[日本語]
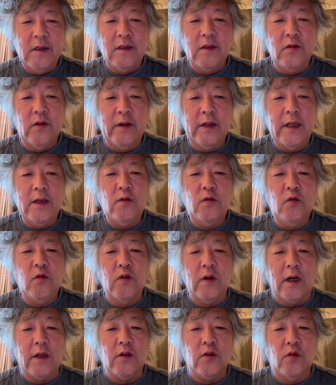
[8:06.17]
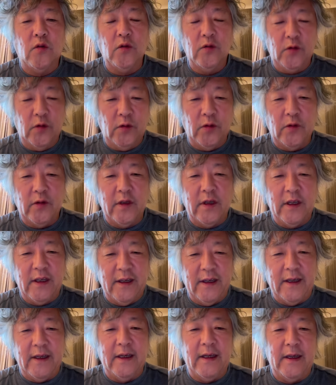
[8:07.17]
言わない方がよほど、
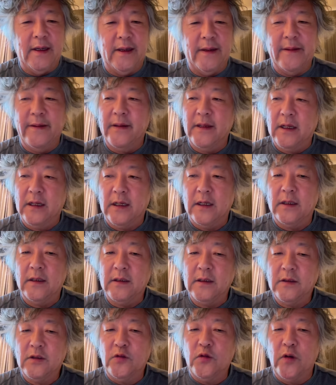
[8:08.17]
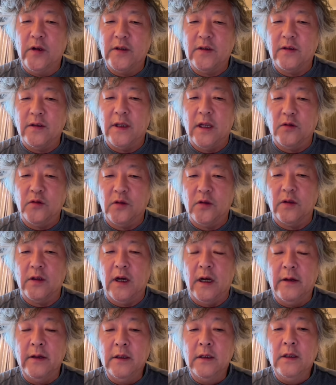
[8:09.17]
えー、なんかストレスになるっていう
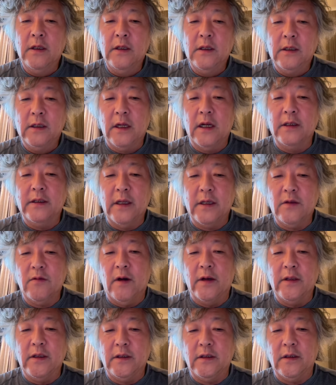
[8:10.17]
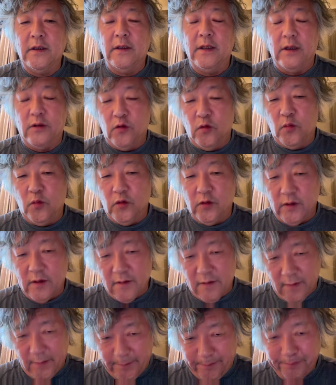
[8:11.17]
か、体に悪いんだと思うんで
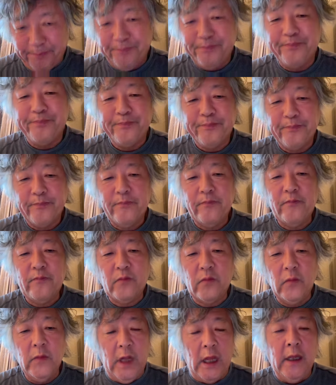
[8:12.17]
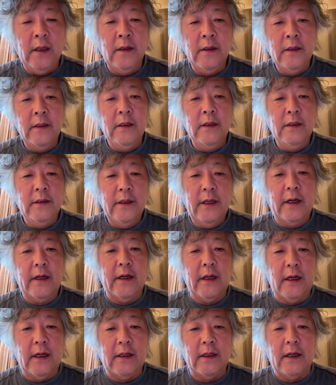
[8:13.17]
すよ。ね。だか
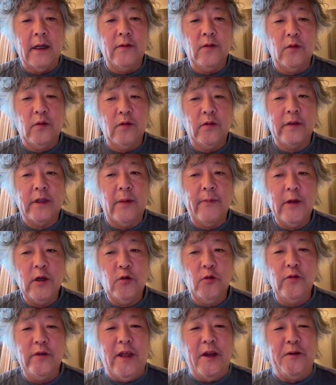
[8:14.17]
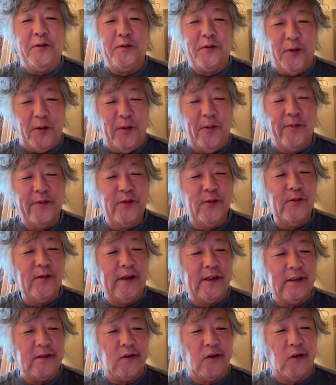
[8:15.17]
ら、あの、溜め込んでると、どっ
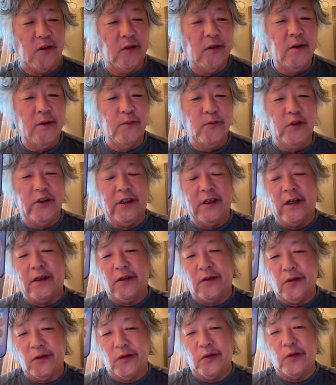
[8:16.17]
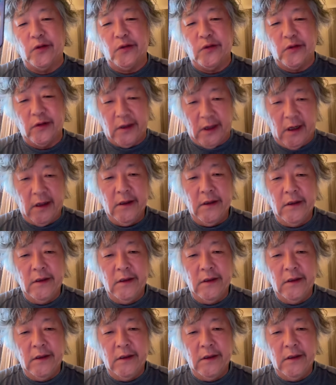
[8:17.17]
かでその、無理が来るというか、